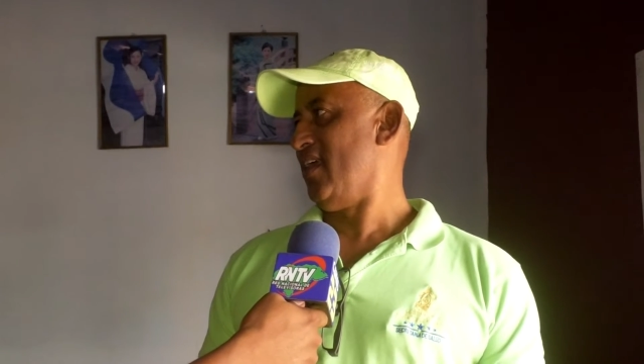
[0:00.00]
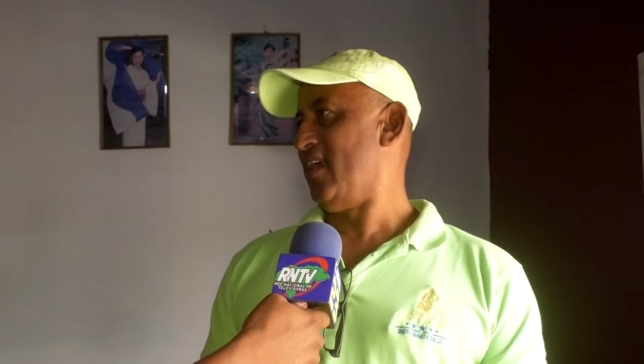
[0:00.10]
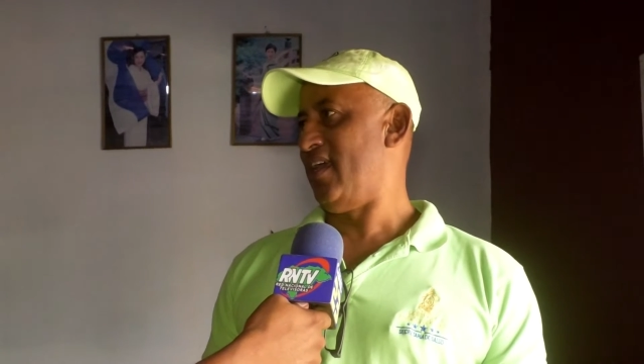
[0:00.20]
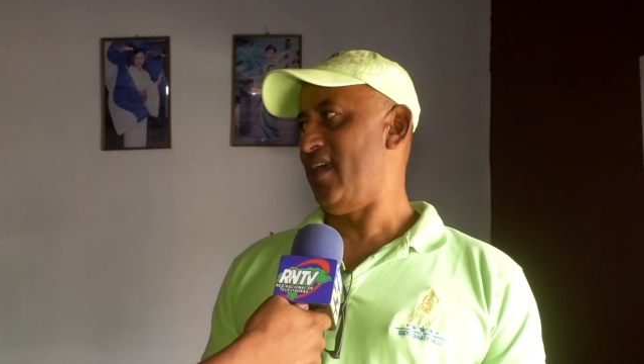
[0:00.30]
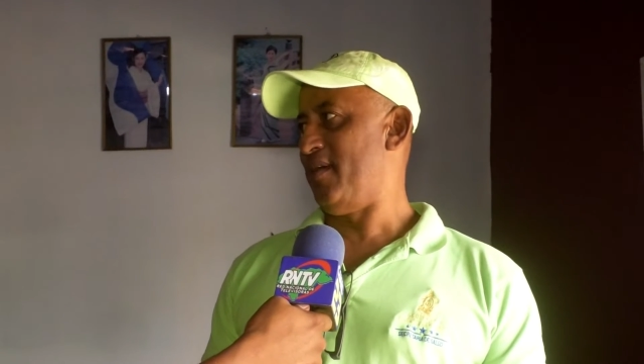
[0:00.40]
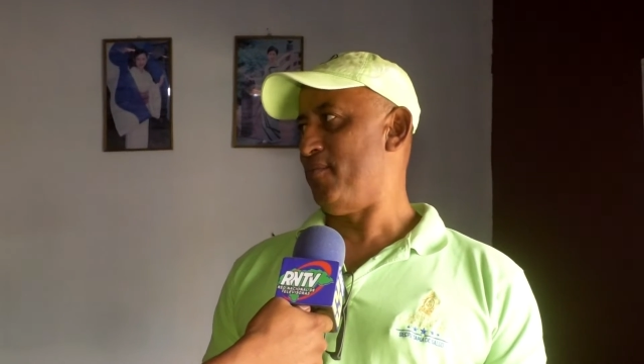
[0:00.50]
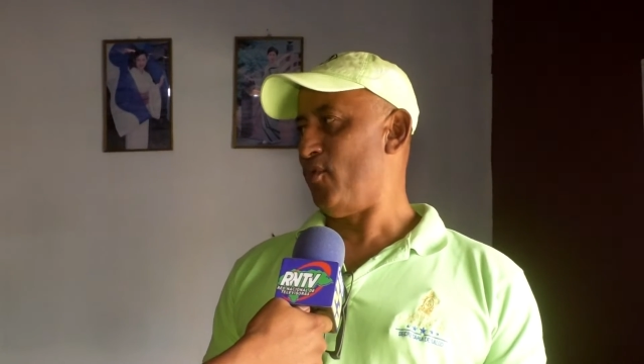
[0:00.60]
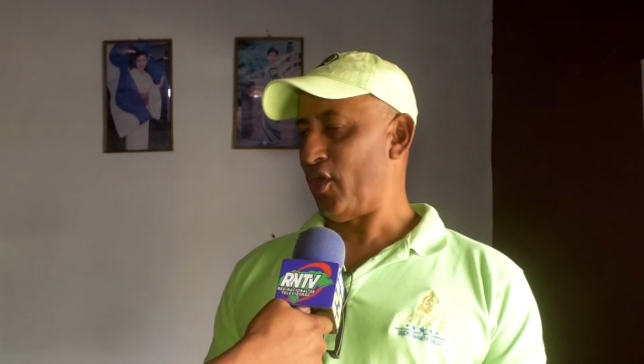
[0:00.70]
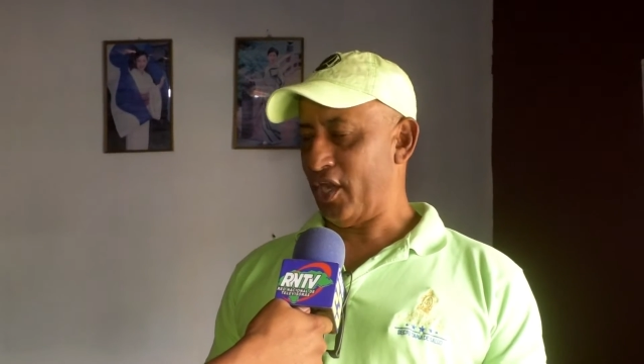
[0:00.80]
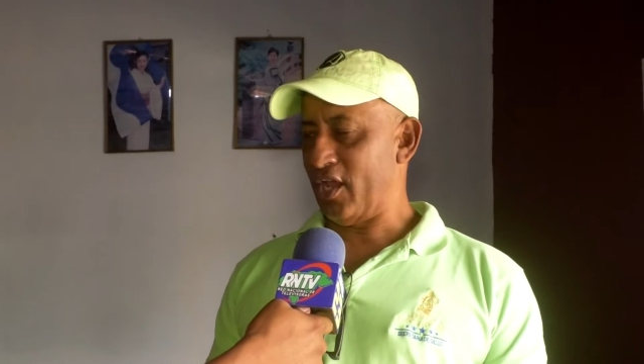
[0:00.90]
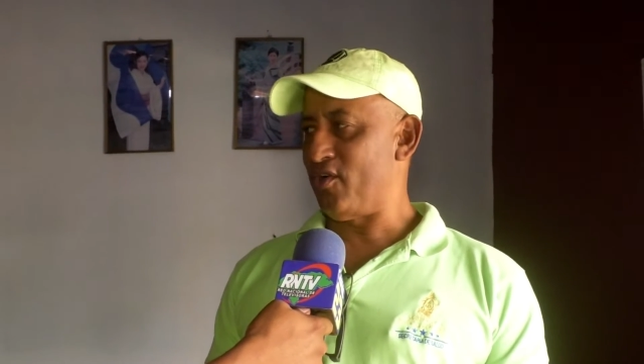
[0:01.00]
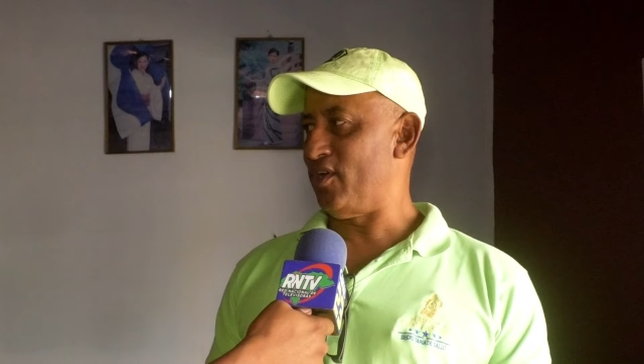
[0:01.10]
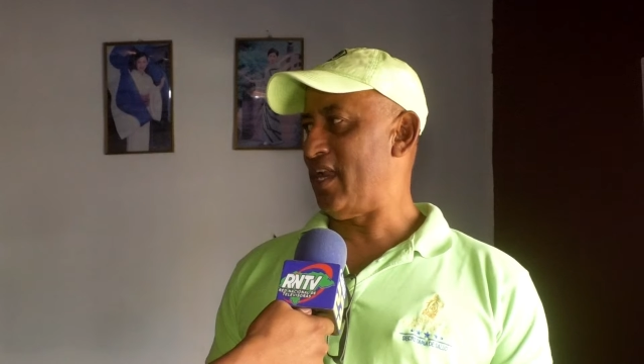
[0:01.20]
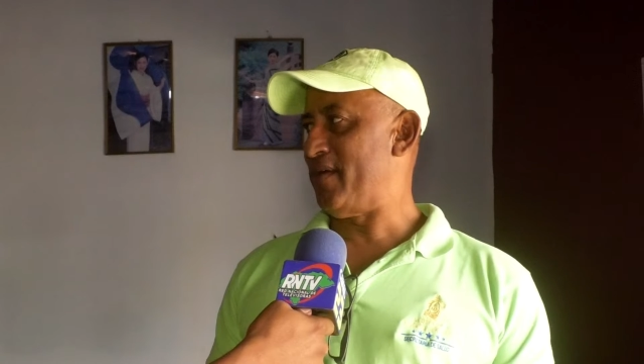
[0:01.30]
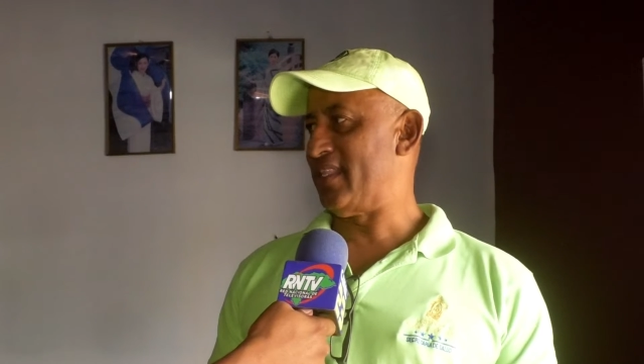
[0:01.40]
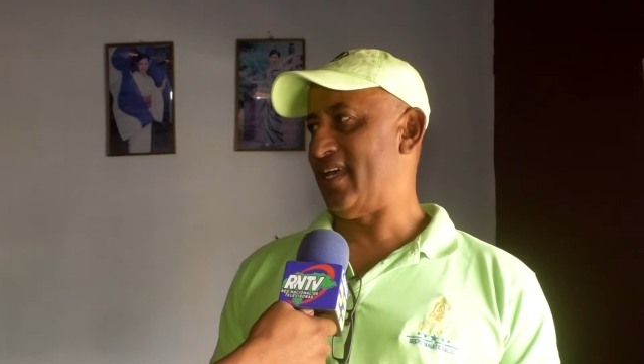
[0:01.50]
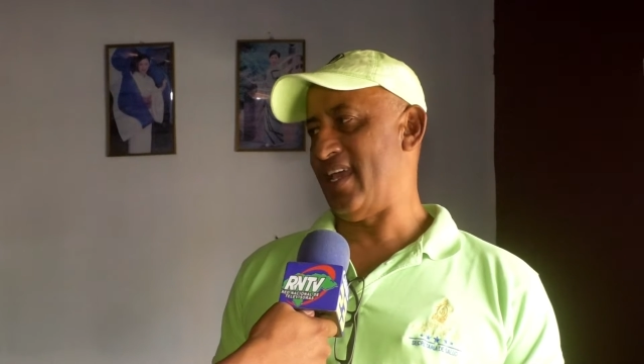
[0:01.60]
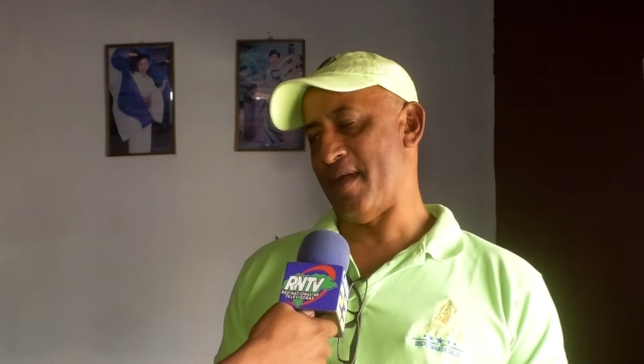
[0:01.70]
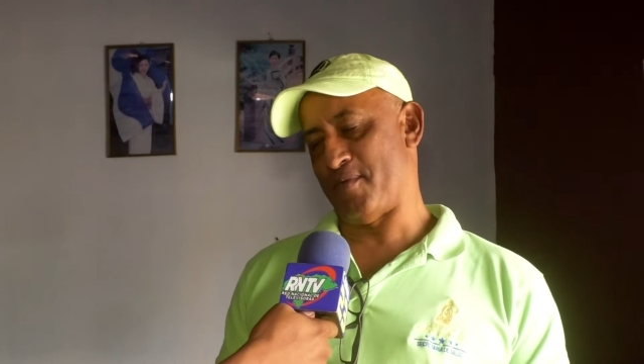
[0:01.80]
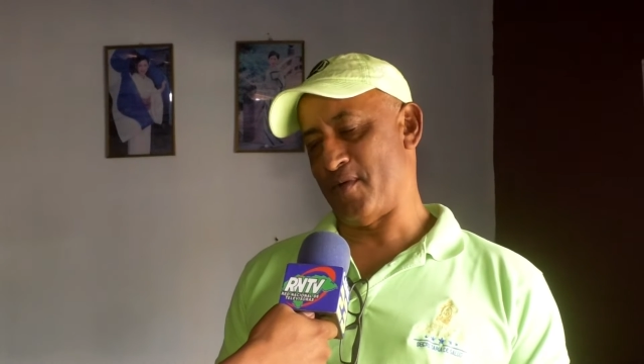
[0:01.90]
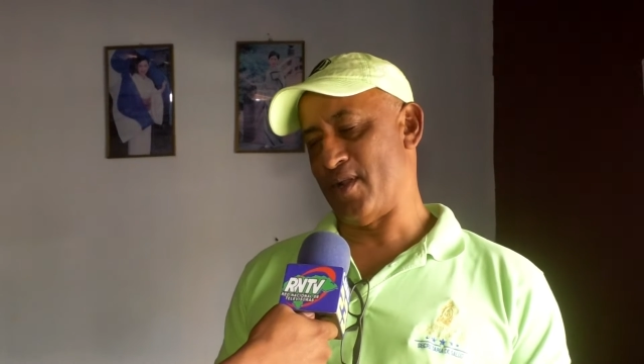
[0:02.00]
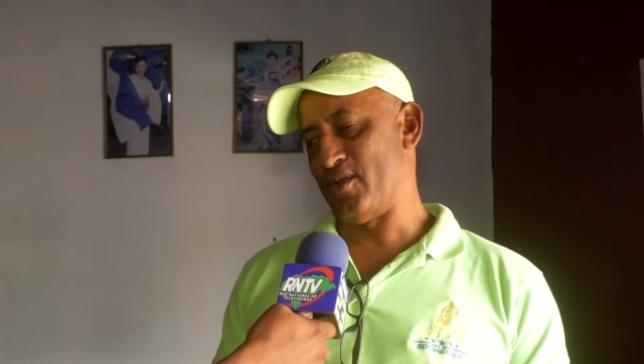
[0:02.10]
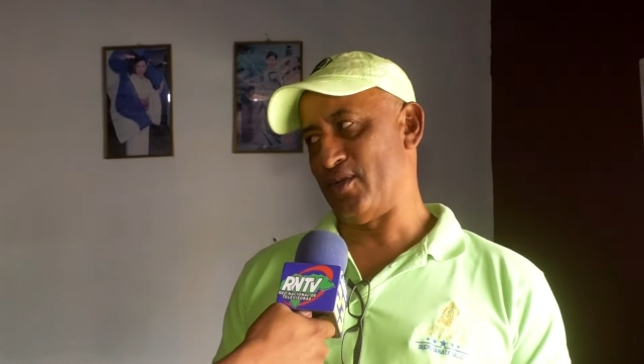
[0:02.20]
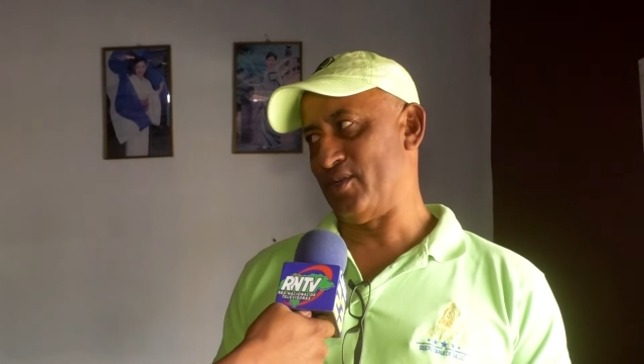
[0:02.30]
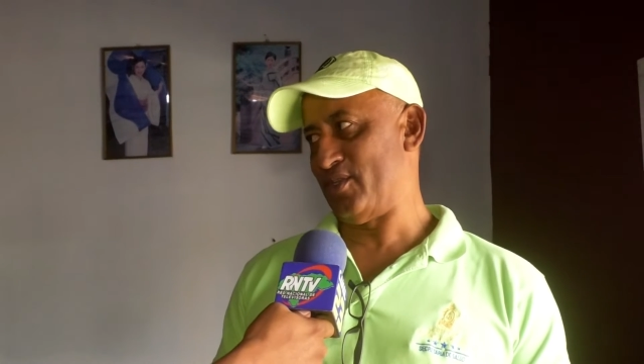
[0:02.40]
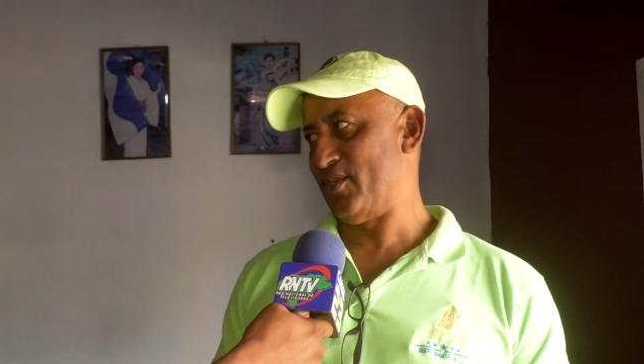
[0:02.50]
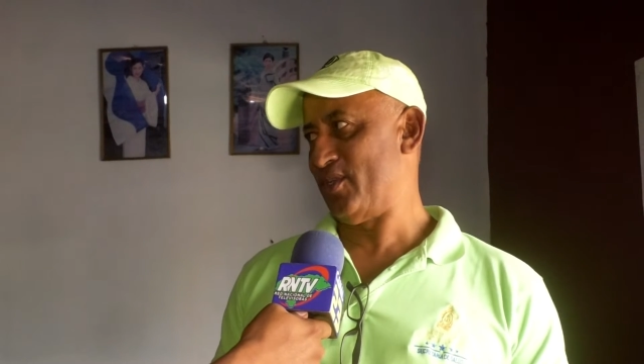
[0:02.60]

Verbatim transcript: eh, muy rico, la verdad, ya probé los,